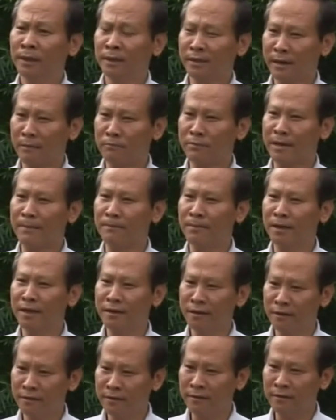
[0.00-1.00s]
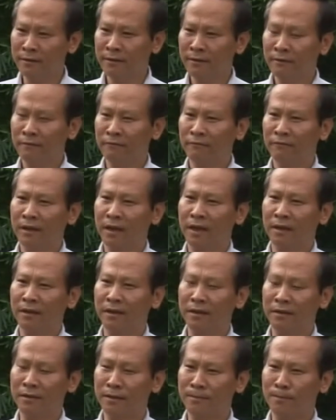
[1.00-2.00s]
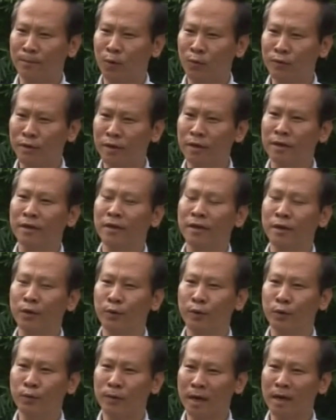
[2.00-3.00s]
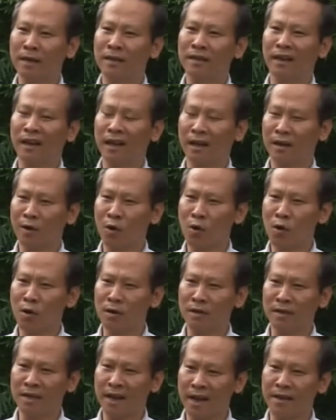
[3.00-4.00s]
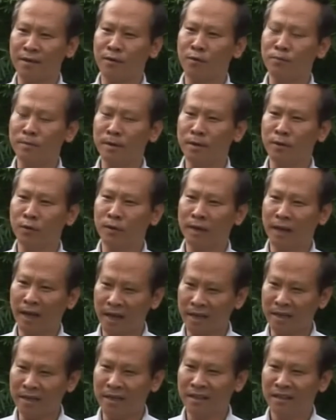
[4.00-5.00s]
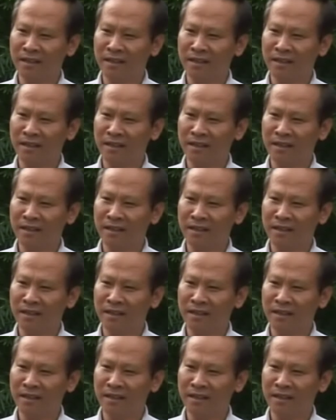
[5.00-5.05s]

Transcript: trọng nam khinh nữ và để cho mỗi người đều hiểu rằng là con trai cũng như con gái